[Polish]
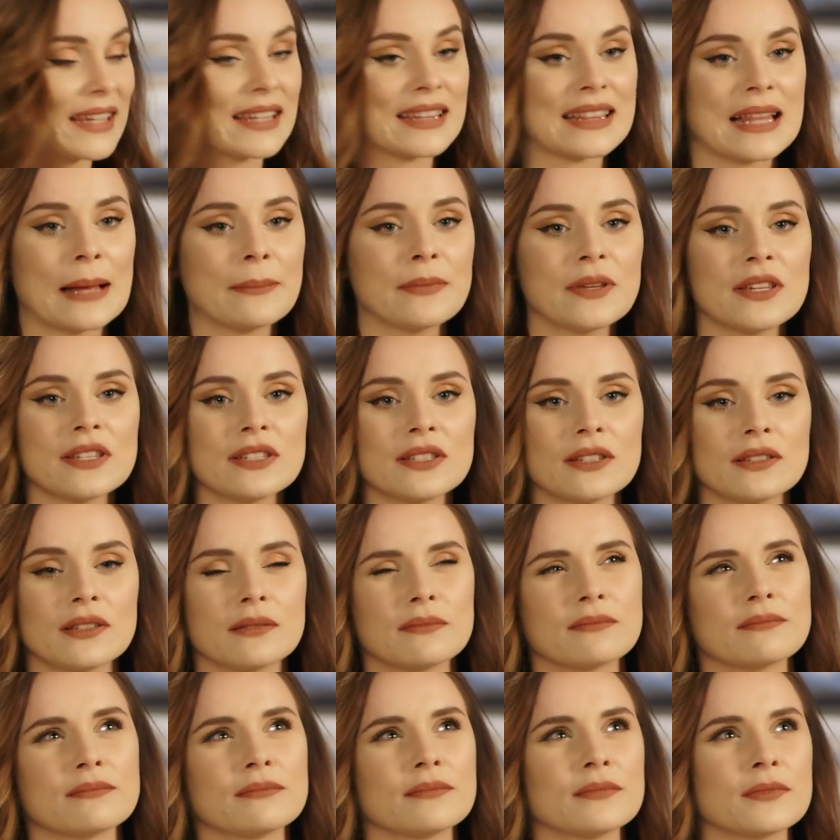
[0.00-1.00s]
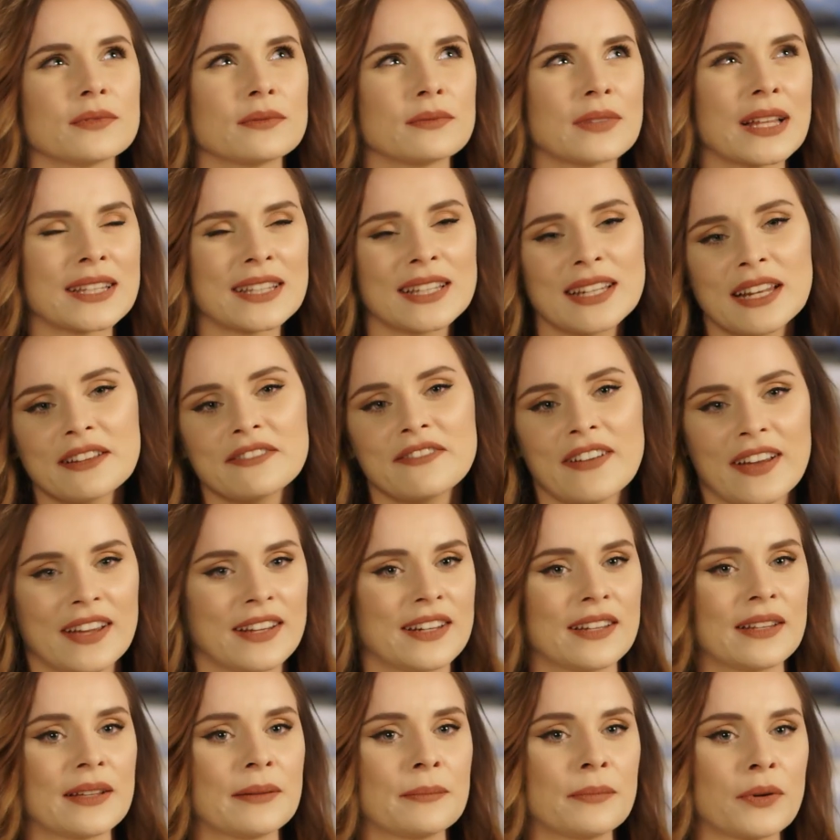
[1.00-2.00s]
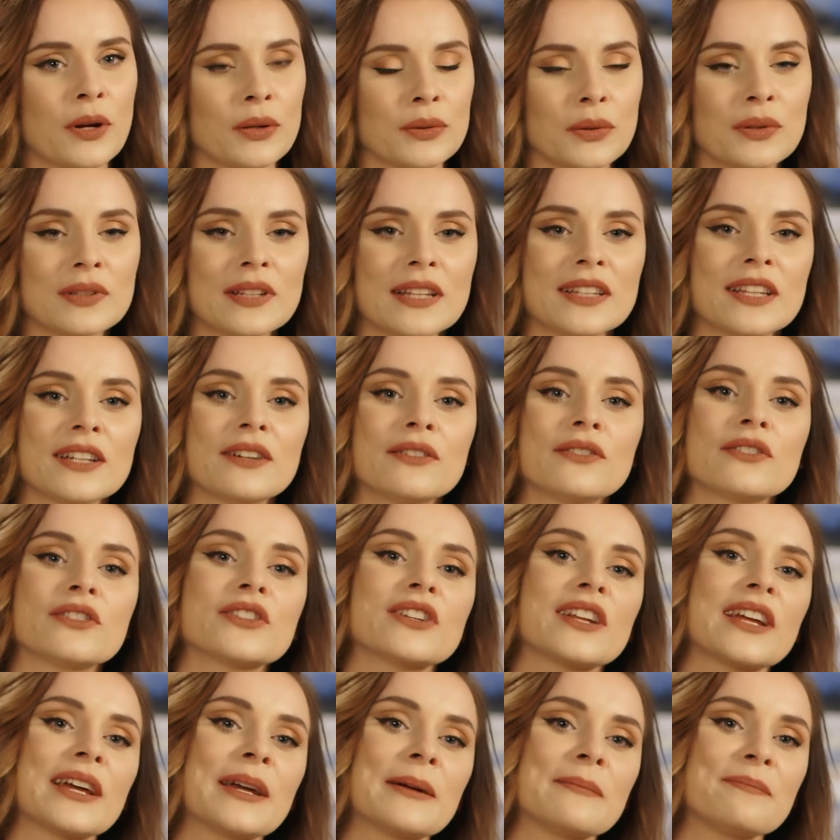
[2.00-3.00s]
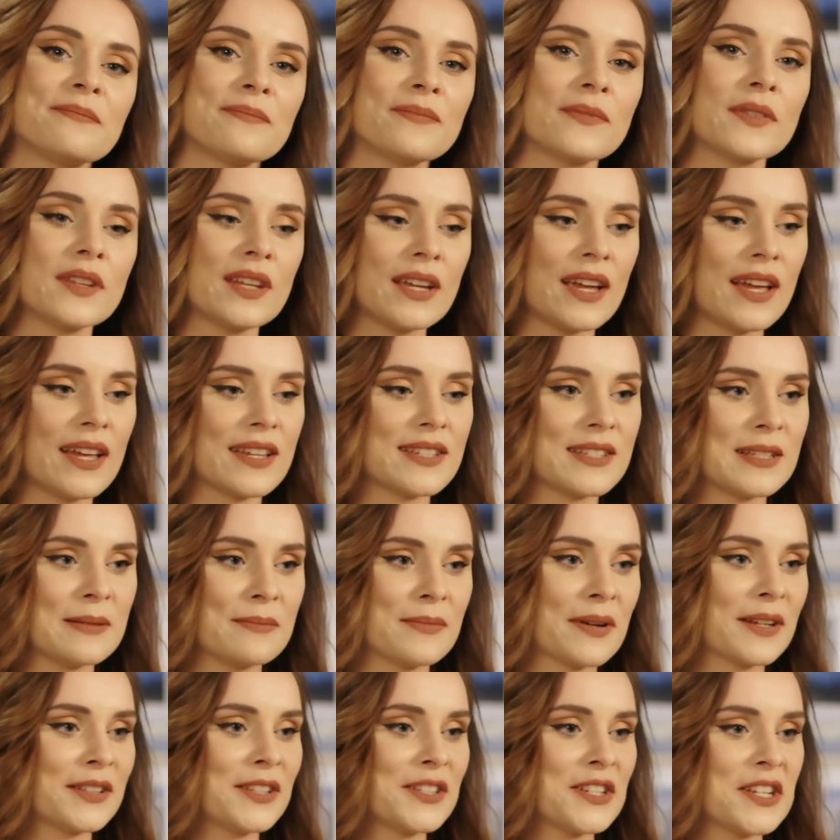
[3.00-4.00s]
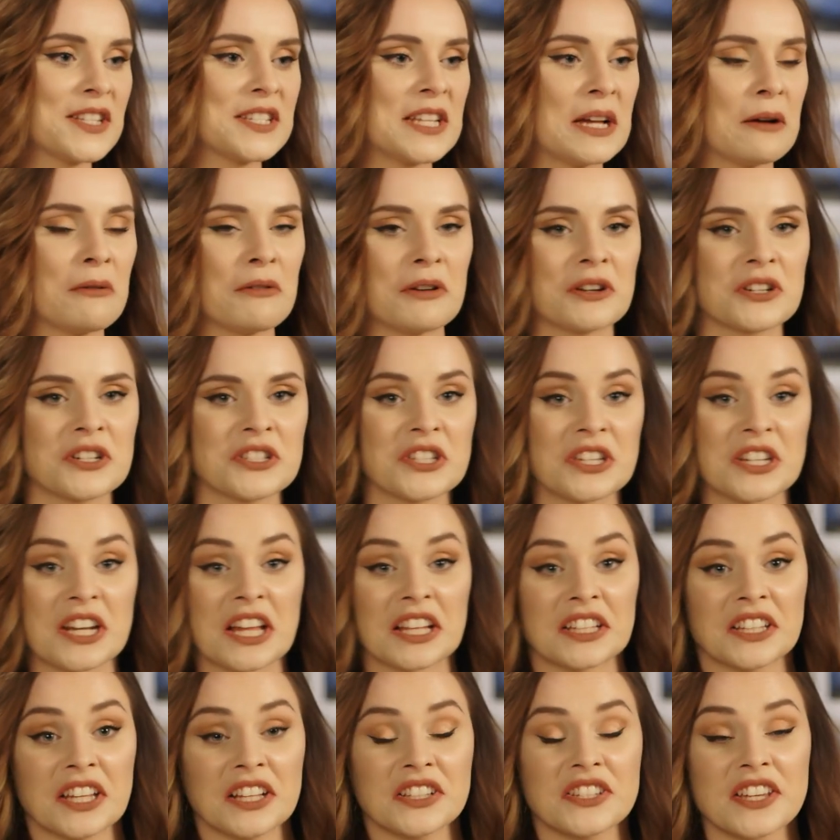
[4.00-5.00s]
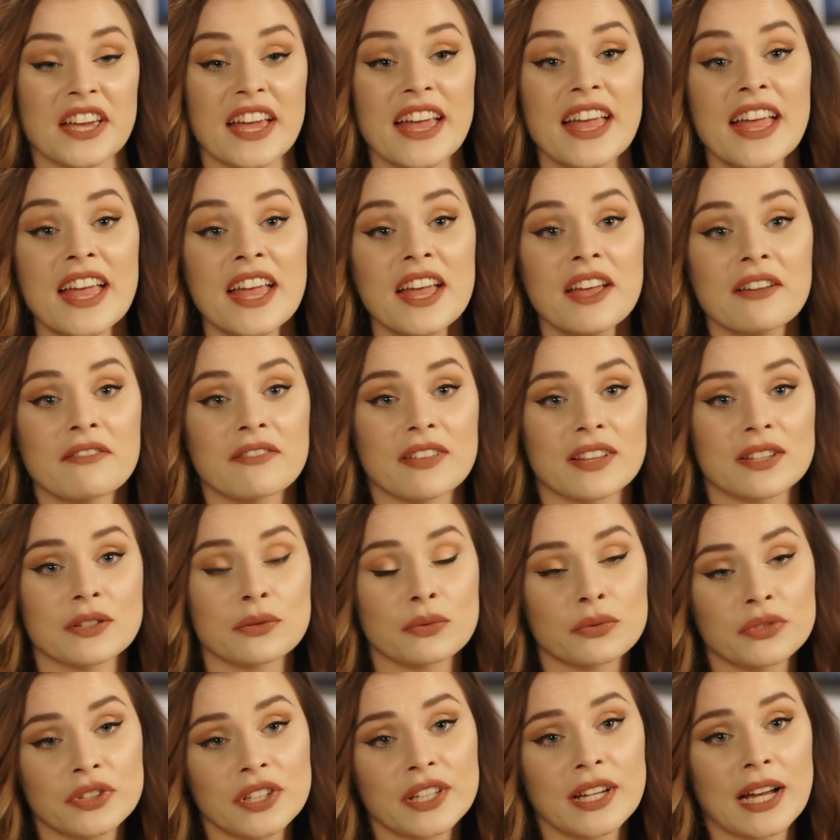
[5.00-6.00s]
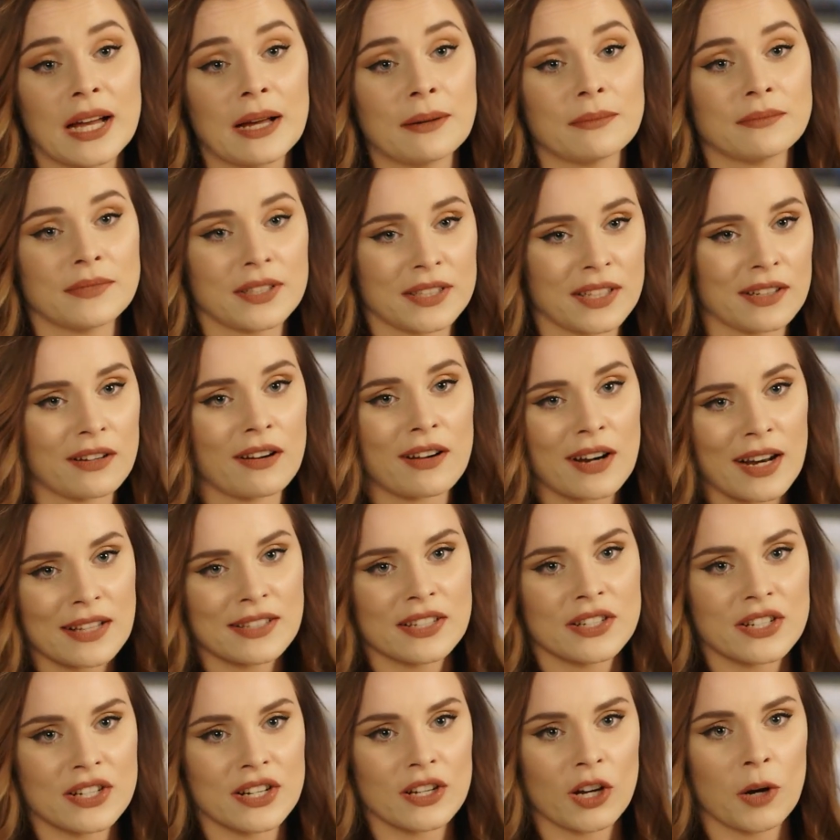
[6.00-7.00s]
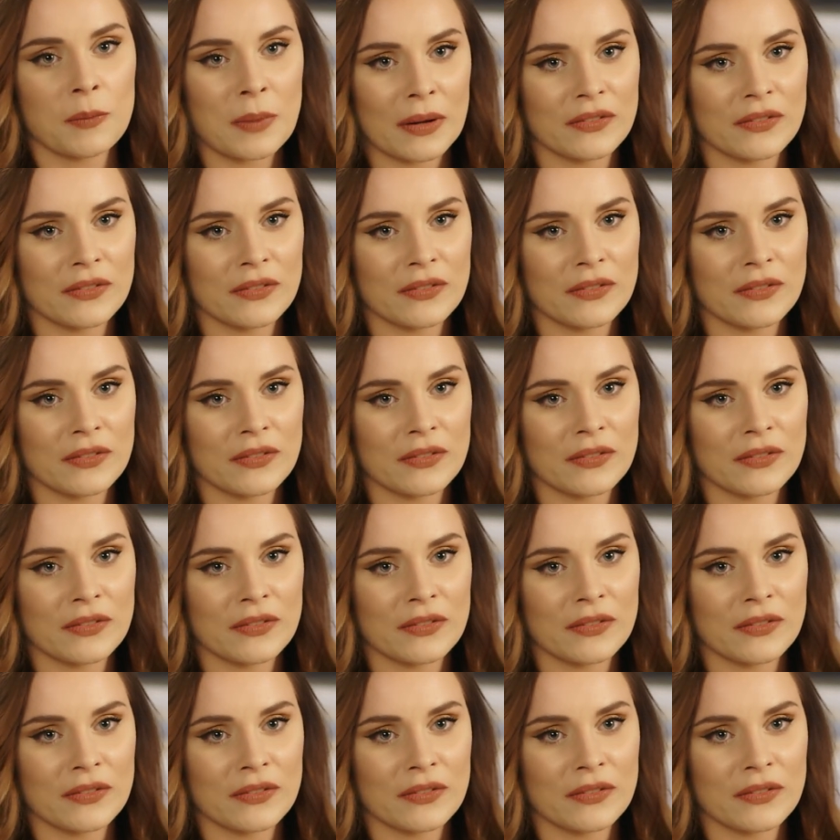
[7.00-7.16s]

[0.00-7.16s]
I dla mnie jest to mm, na tyle fajny produkt, dlatego że ja jestem praktycznie całe życie na diecie, więc unikam takiego klasycznego,